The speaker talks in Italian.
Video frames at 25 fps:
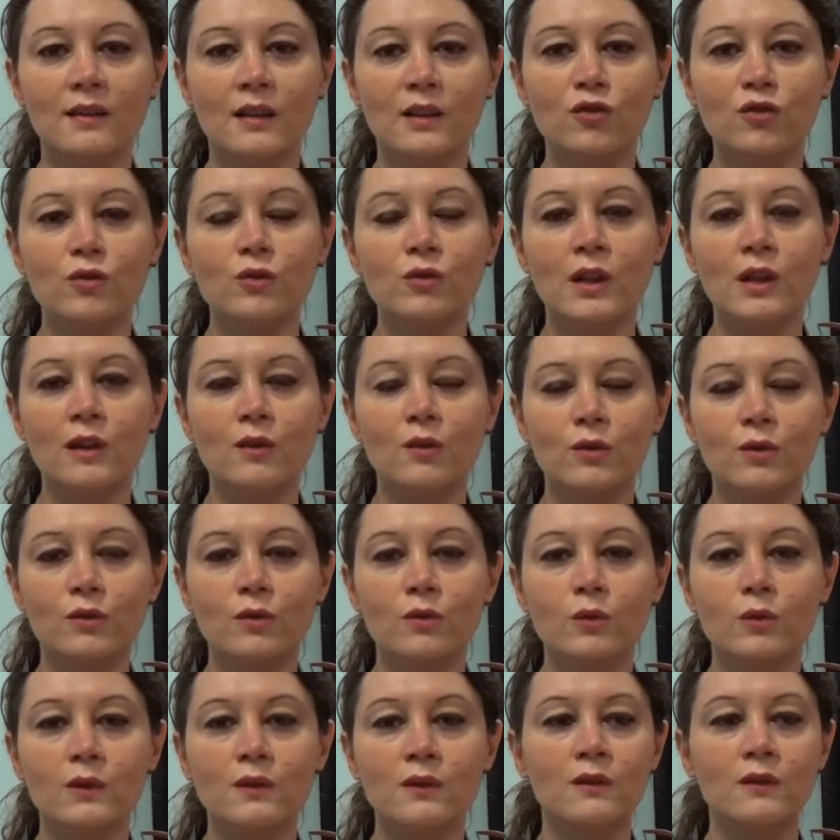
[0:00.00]
sancito dalla
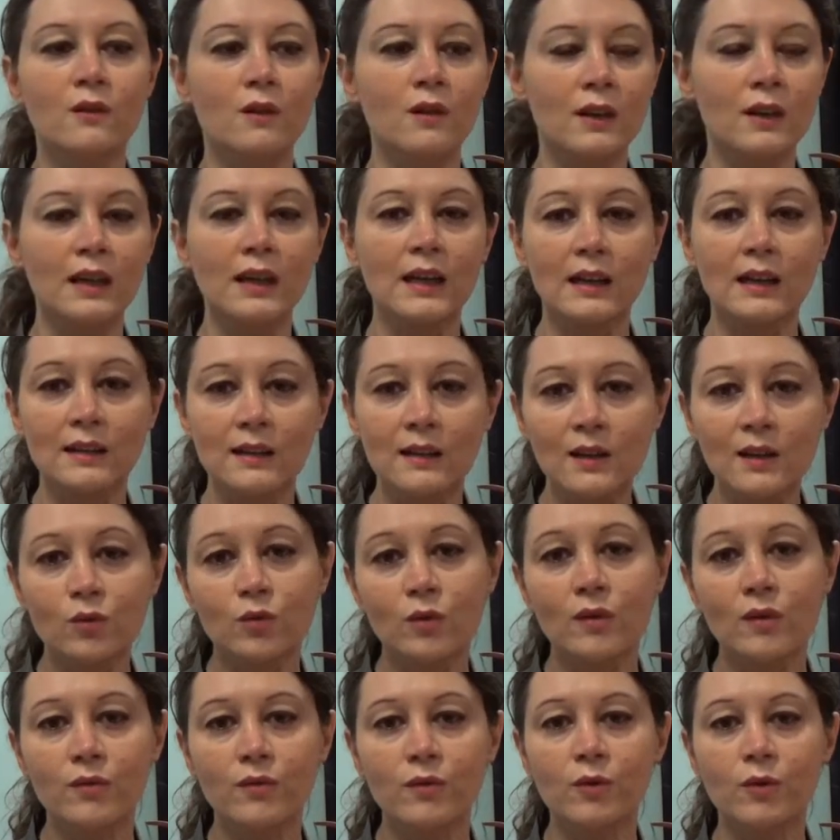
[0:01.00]
Costituzione, che il
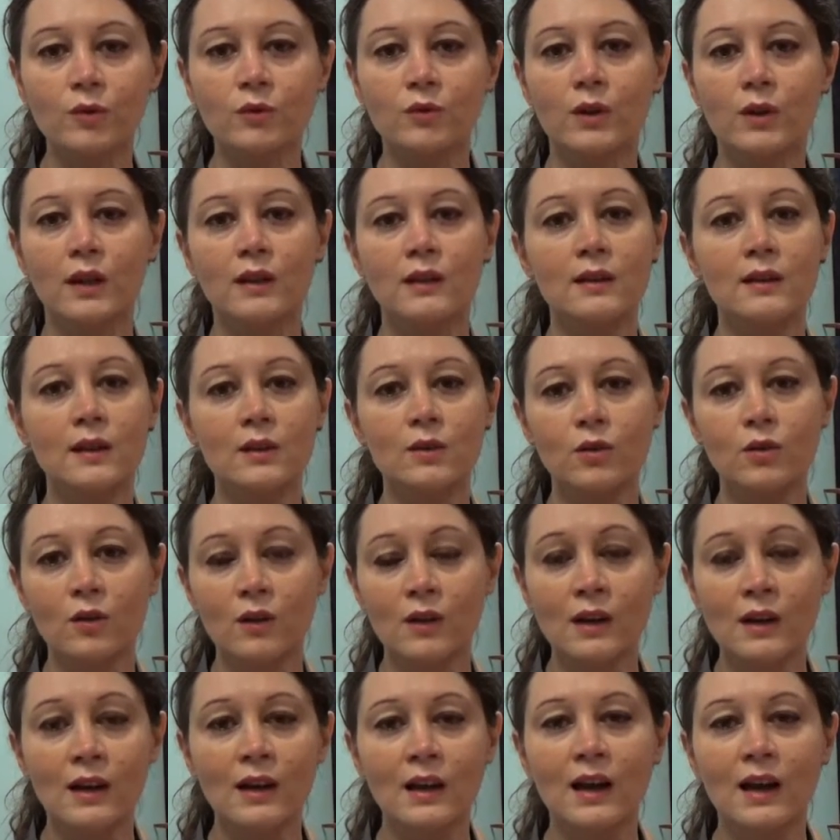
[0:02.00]
diritto al voto, che il
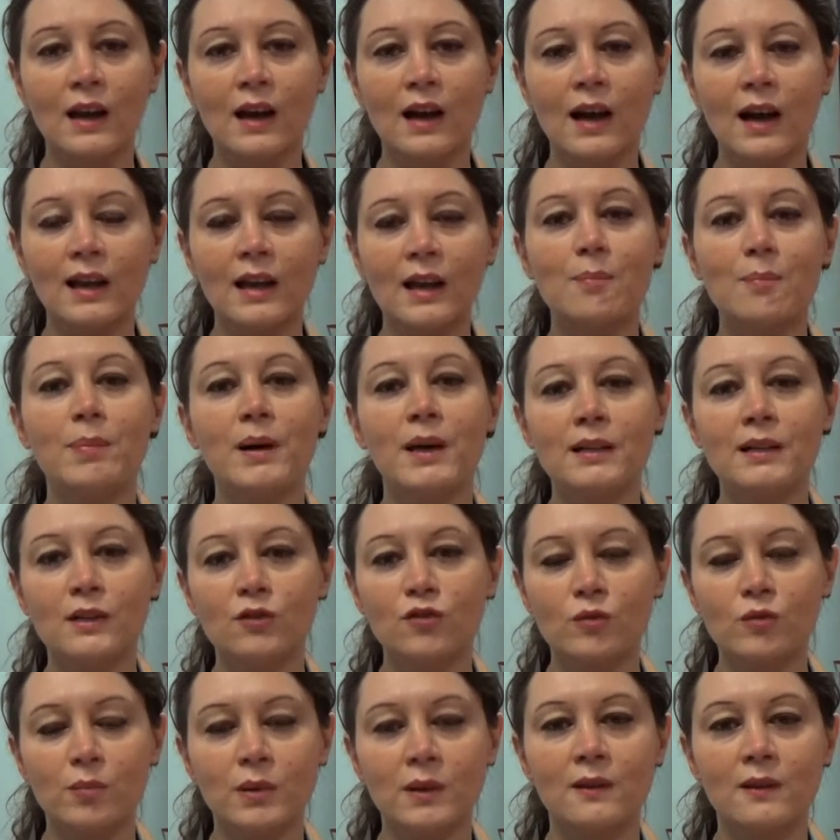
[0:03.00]
diritto alla
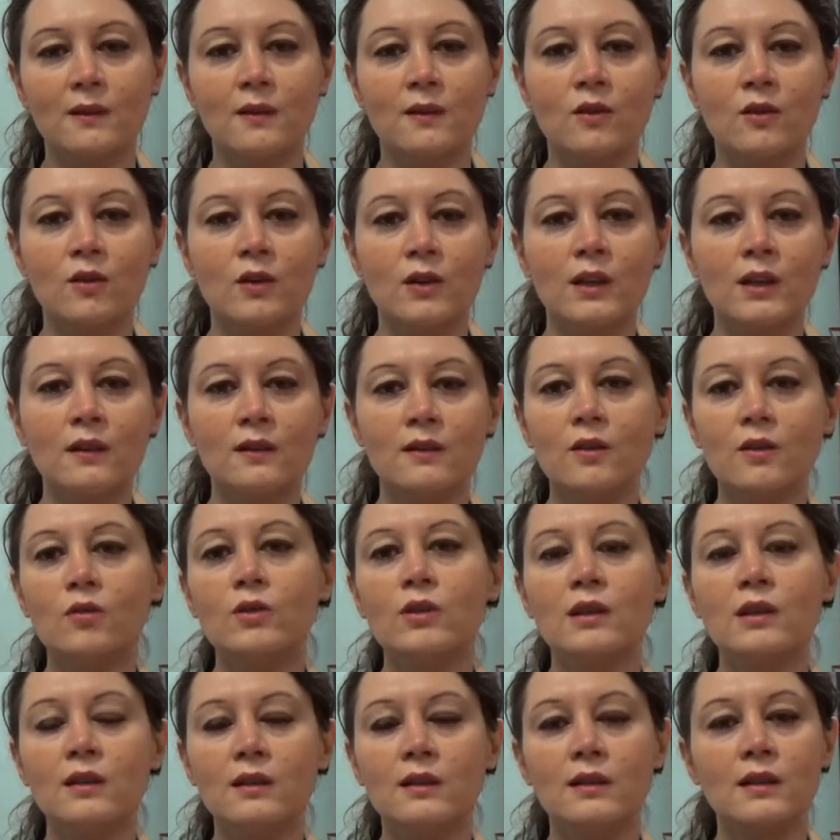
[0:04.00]
partecipazione siano
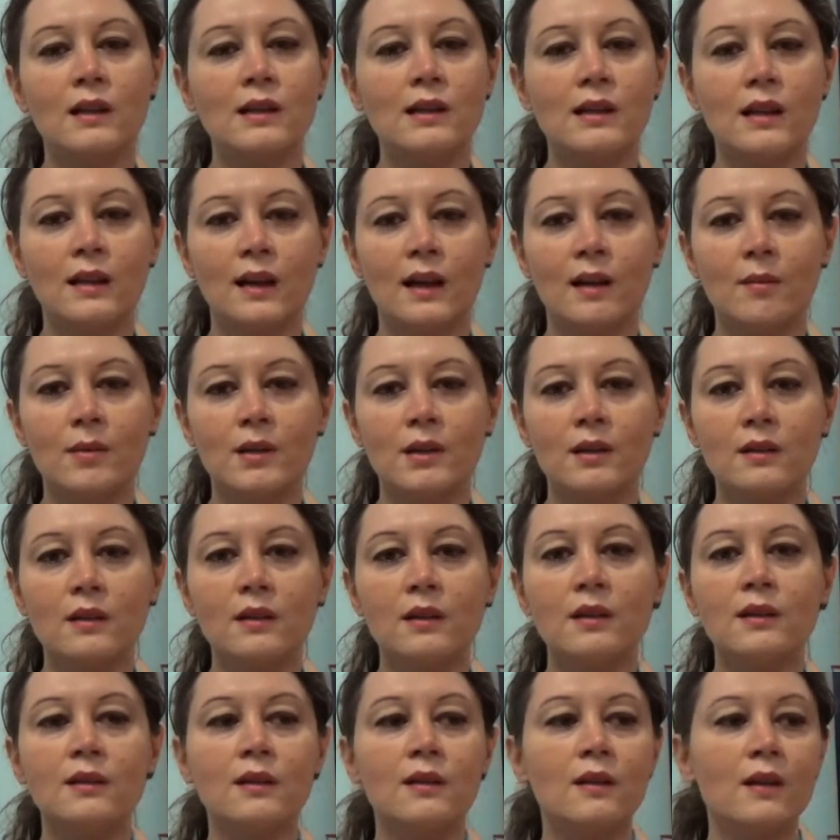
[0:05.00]
diritti inalienabili,
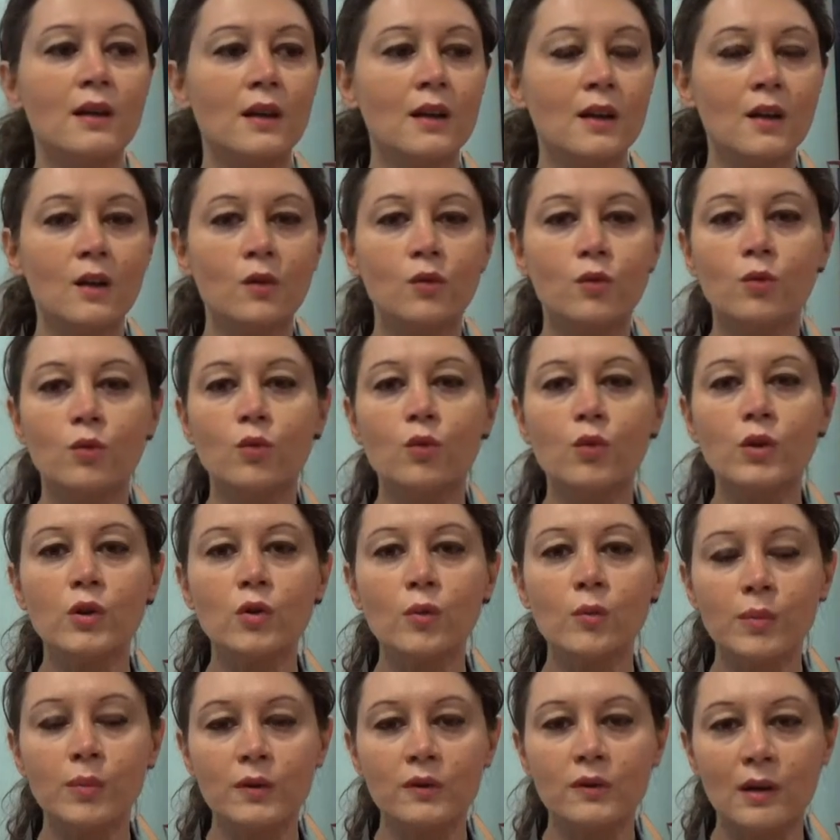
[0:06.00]
diritti su cui
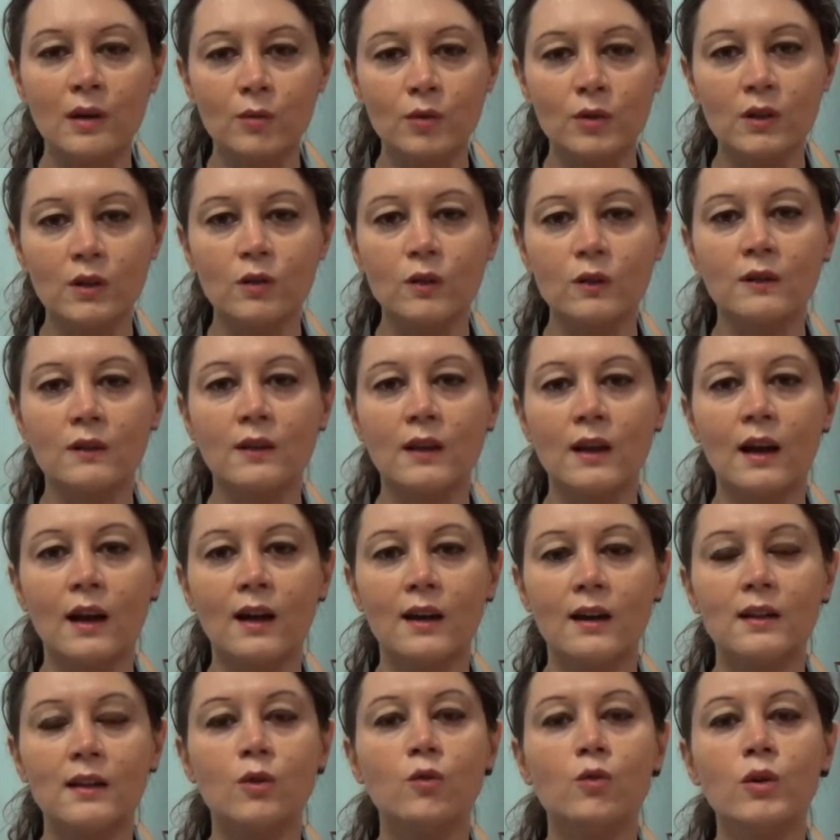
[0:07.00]
non possiamo
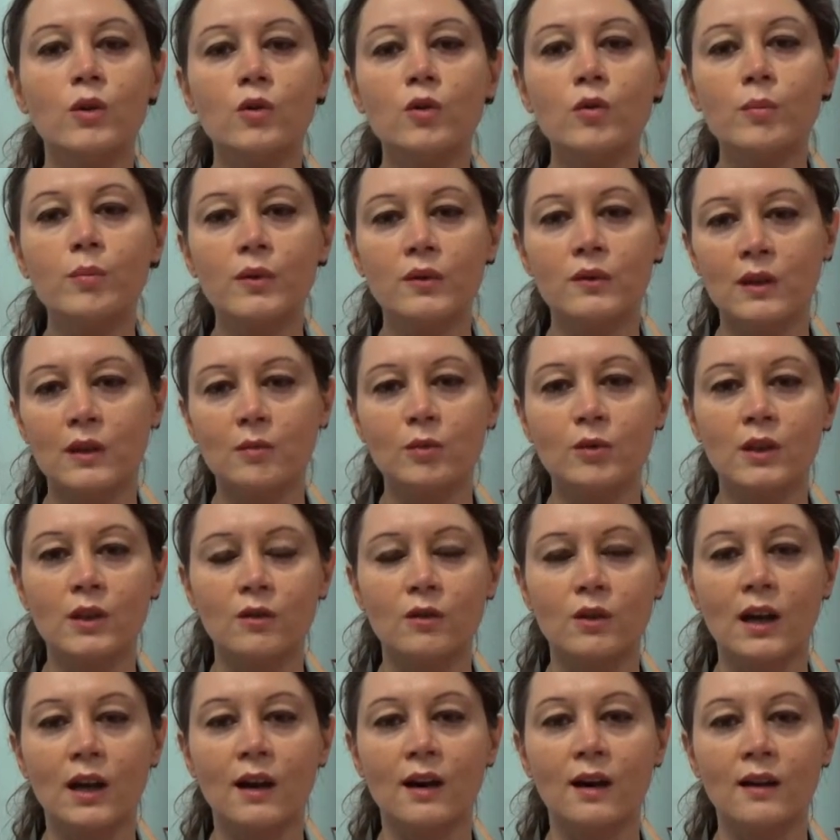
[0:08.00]
negoziare, da cui non possiamo
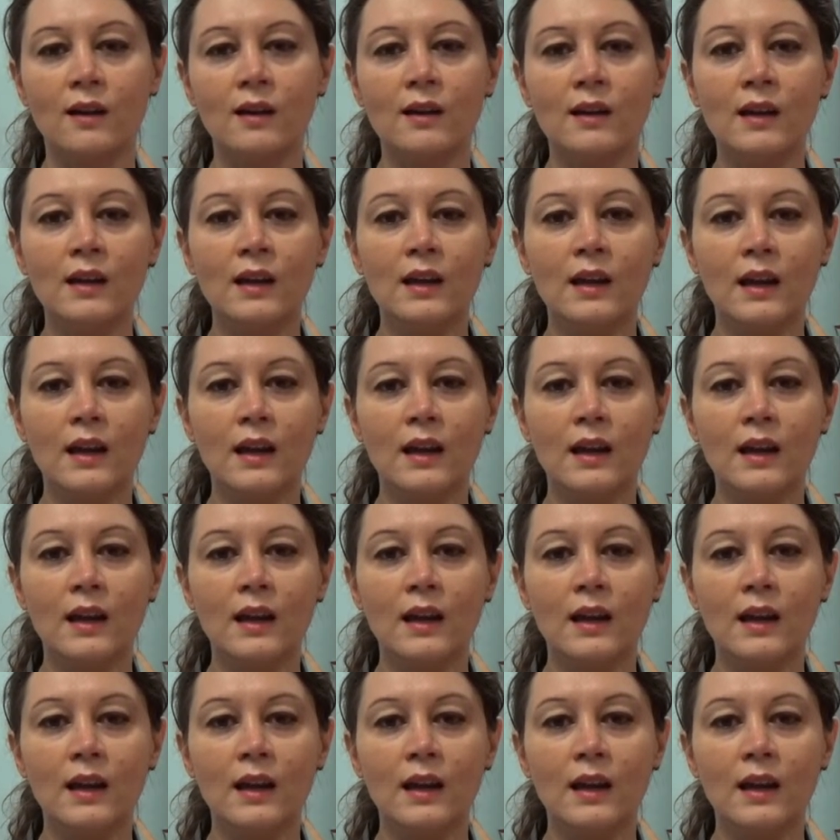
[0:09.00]
derogare.